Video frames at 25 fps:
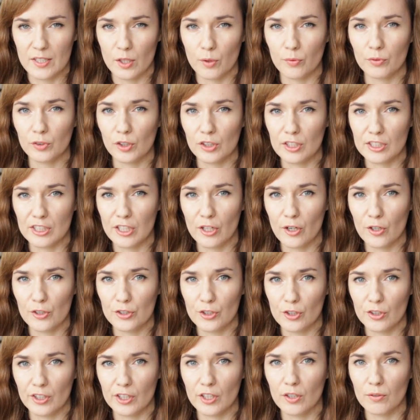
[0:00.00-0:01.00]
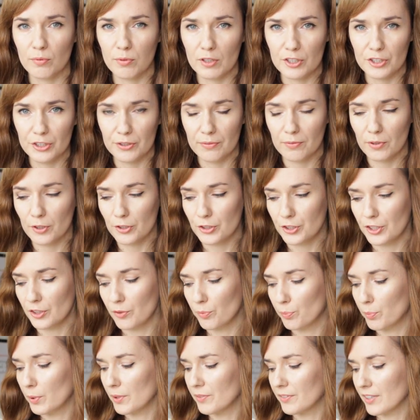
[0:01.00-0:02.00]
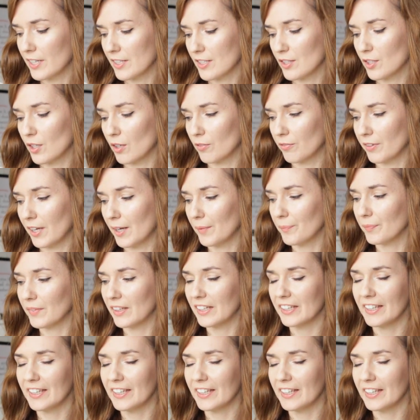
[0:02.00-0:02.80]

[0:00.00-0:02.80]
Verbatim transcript: zarówno jeśli chodzi o jego właściwości i wpływ na zdrowie,